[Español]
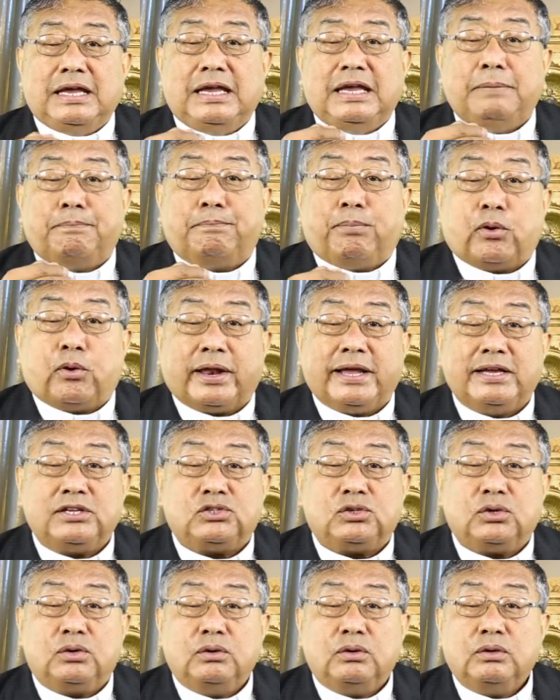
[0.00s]
y por
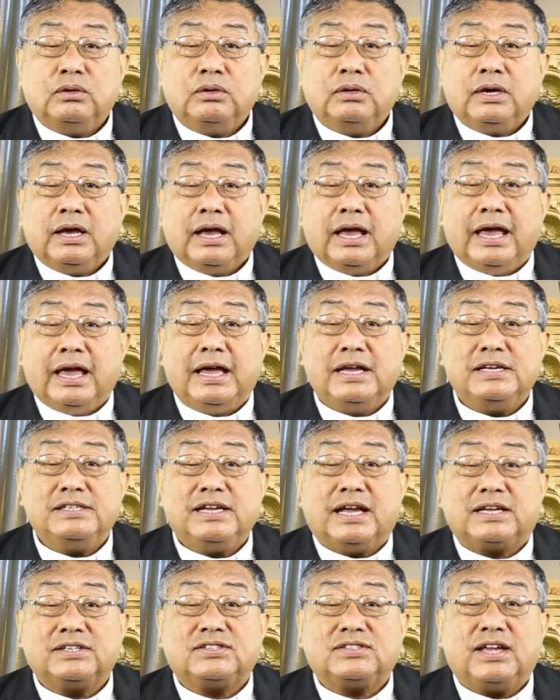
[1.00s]
eso
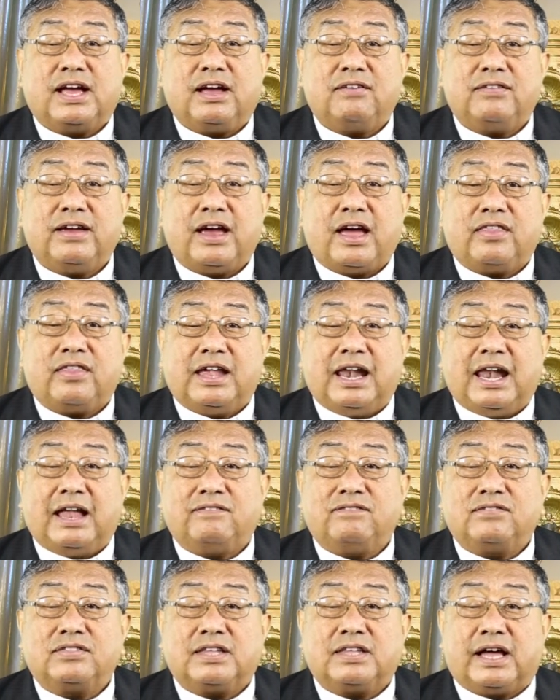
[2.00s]
ella sabe
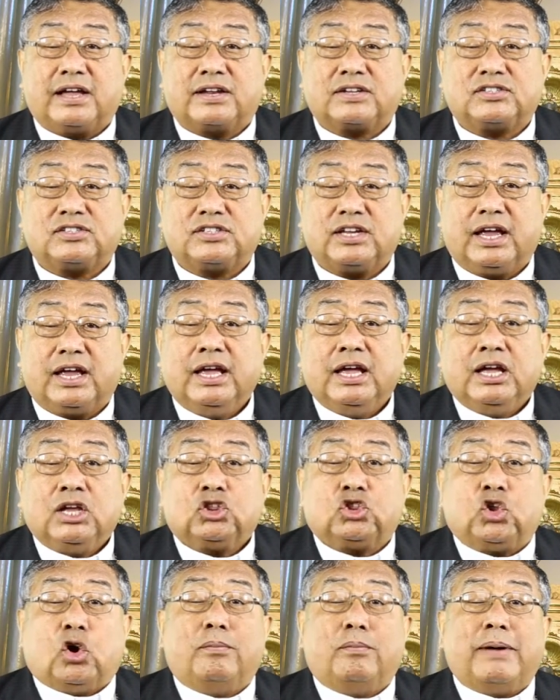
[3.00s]
adelantarse,
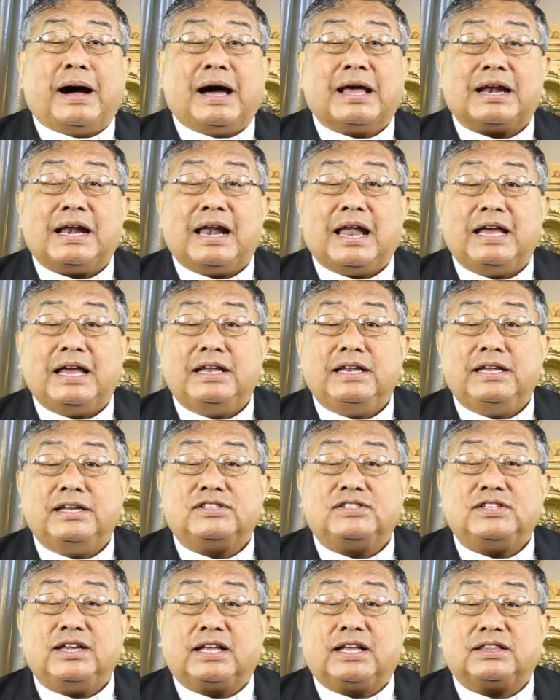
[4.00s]
tomar la
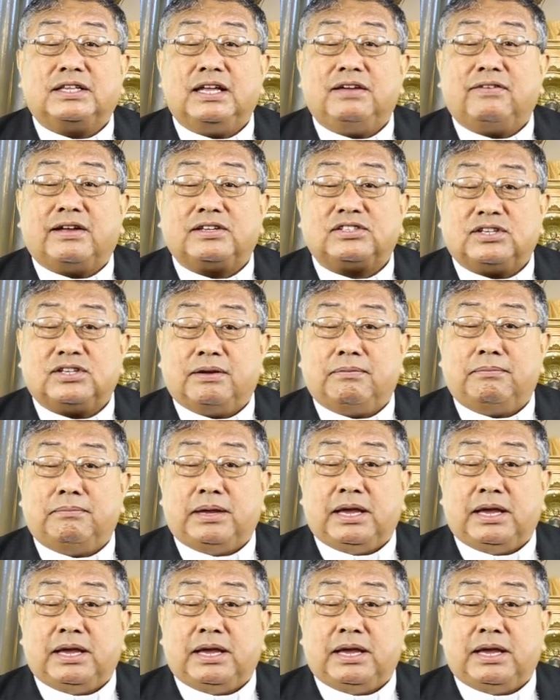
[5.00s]
iniciativa sin